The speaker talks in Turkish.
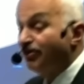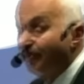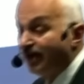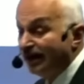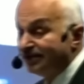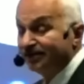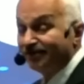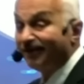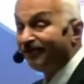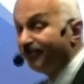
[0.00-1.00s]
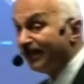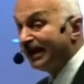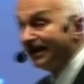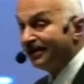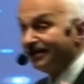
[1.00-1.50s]
Eurofighter
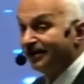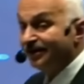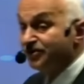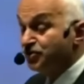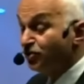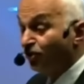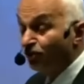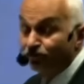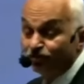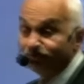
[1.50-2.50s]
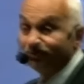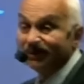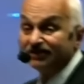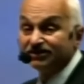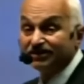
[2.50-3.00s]
Rafael e,
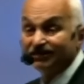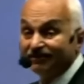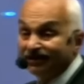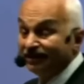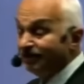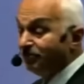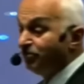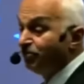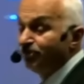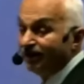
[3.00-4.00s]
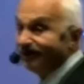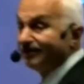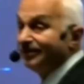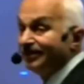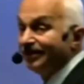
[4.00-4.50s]
Su-35 bunlar
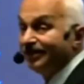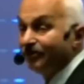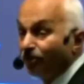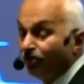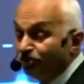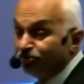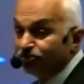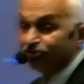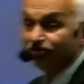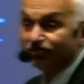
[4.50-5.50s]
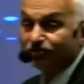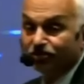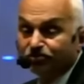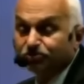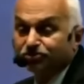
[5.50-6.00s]
e, dördüncü,
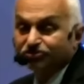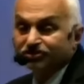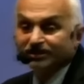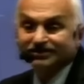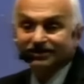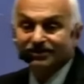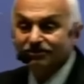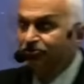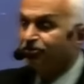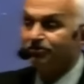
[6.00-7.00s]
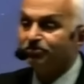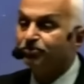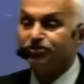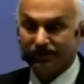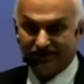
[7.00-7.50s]
dört buçuk nesil bu
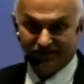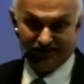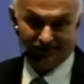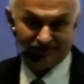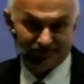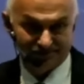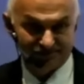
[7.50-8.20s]
tip uçaklar.